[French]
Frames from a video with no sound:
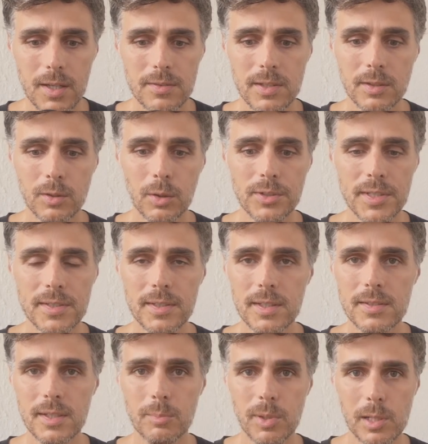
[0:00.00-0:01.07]
Cette
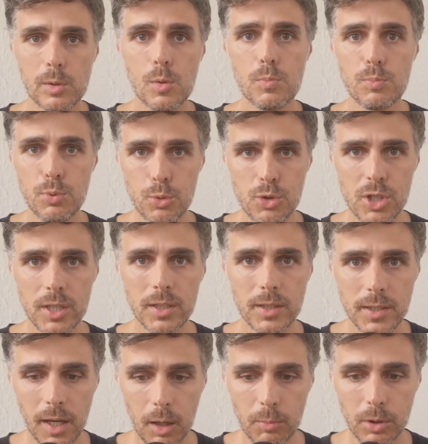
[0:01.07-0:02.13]
quantité s'appelle le budget
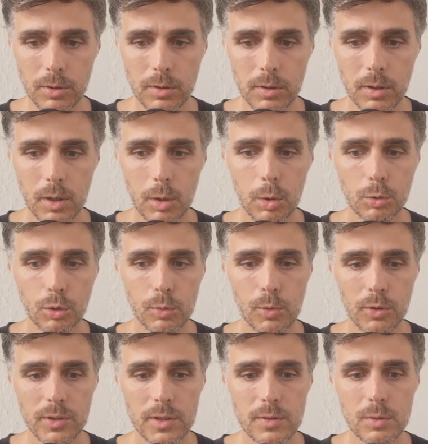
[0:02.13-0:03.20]
carbone,
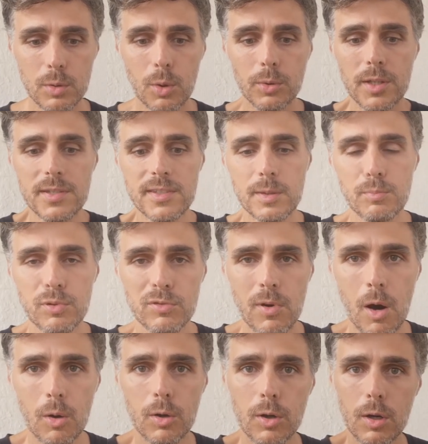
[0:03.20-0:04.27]
autrement dit ce qu'on estime
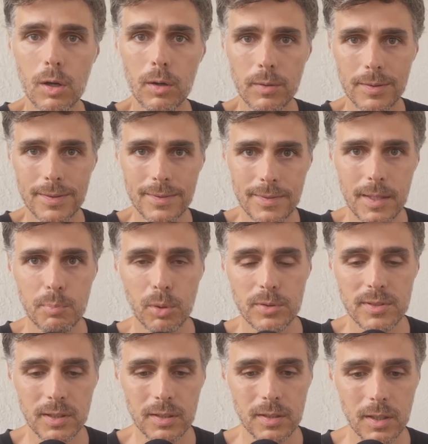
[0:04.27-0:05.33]
pouvoir encore
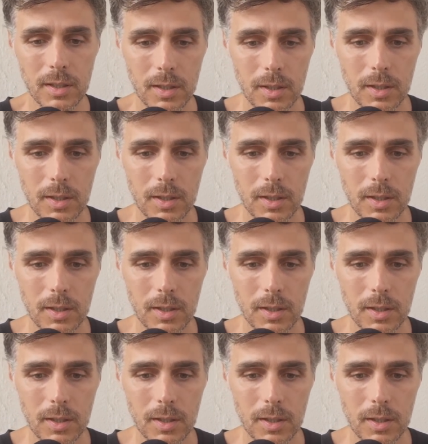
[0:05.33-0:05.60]
dépenser.